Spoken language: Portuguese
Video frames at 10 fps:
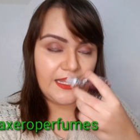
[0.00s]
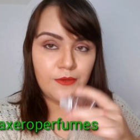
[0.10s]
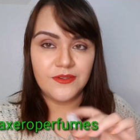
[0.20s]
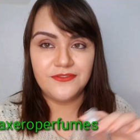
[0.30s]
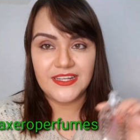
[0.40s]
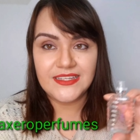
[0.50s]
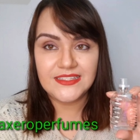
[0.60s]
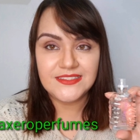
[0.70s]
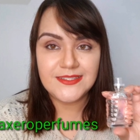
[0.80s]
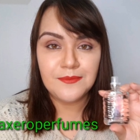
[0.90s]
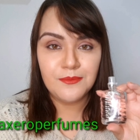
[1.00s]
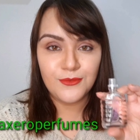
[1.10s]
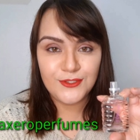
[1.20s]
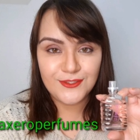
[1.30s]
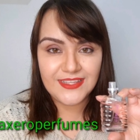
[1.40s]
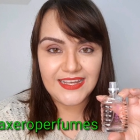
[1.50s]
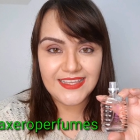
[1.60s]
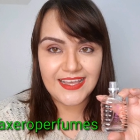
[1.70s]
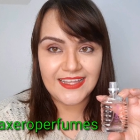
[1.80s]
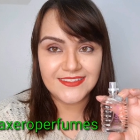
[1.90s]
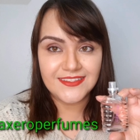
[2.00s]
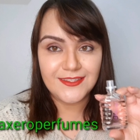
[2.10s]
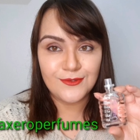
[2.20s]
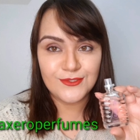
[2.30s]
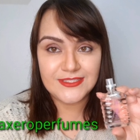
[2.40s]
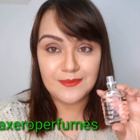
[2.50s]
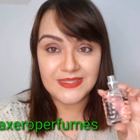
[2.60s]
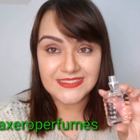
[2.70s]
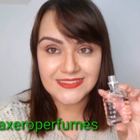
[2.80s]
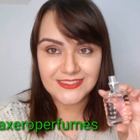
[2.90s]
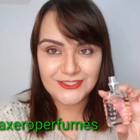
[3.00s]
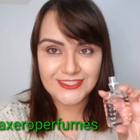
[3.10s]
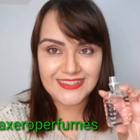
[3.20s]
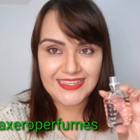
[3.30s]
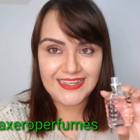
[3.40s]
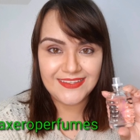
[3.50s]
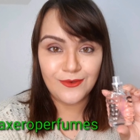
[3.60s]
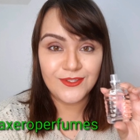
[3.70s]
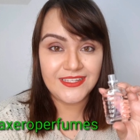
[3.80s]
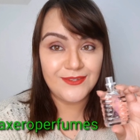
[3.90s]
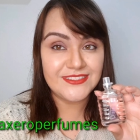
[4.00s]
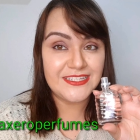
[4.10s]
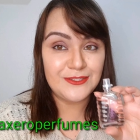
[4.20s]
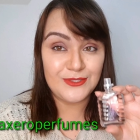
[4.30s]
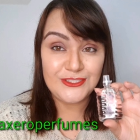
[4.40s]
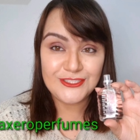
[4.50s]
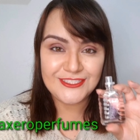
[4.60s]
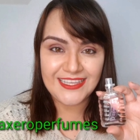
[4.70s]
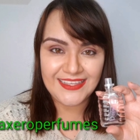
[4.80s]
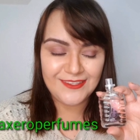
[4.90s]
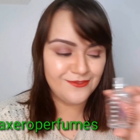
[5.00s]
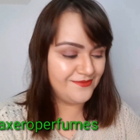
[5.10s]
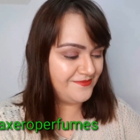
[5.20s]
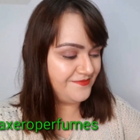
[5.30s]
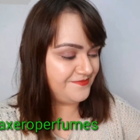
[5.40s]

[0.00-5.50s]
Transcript: Ele é uma fragrância muito delicada, eu gostei bastante dele. O Rodrigo acertou em cheio.